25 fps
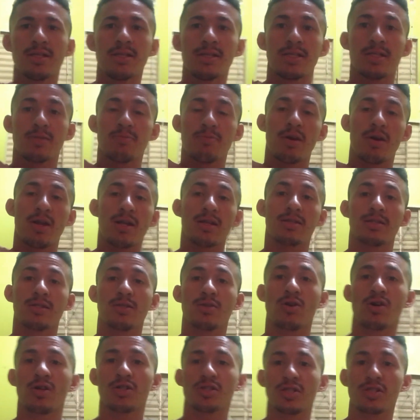Espero que vocês
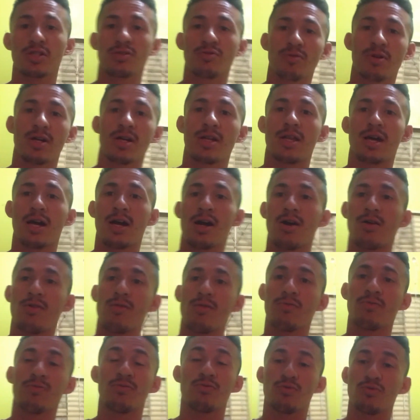gostem do
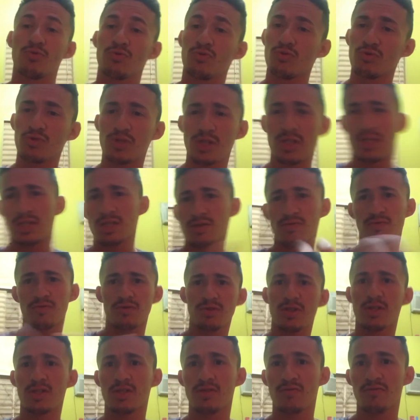canal, do desse,
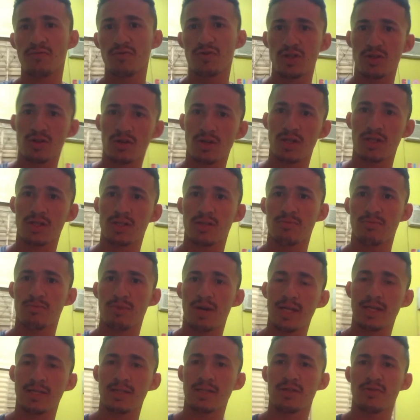desse vídeo agora assim
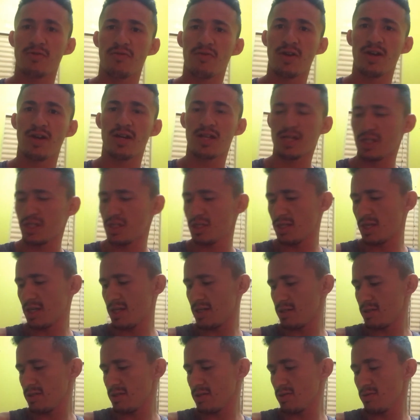mais diferente, né?
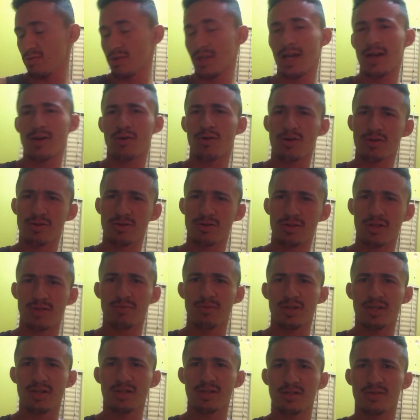Eu até gosto
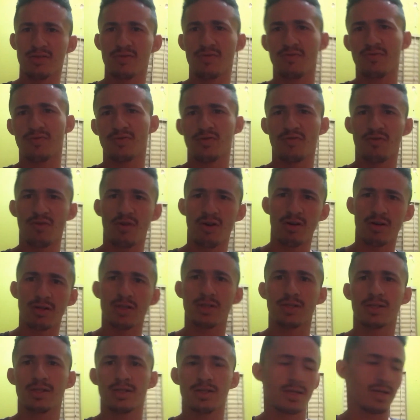também de, de
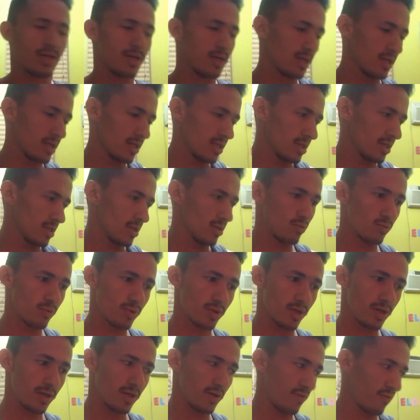vlogs.
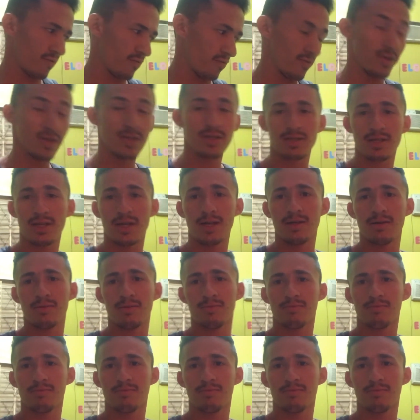Nunca fiz, né?